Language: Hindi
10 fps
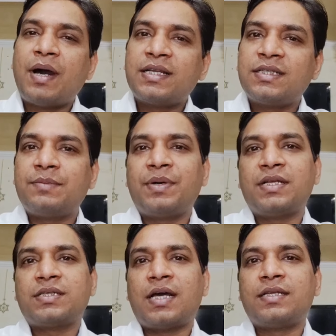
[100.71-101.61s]
मानसिक
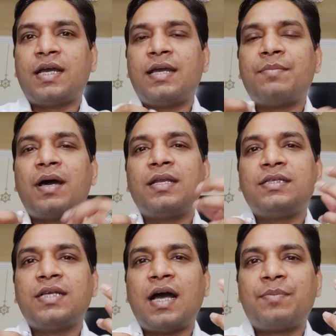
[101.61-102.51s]
परेशानियाँ हैं मान
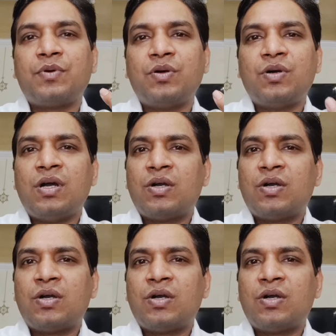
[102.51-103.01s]
लीजिए आपको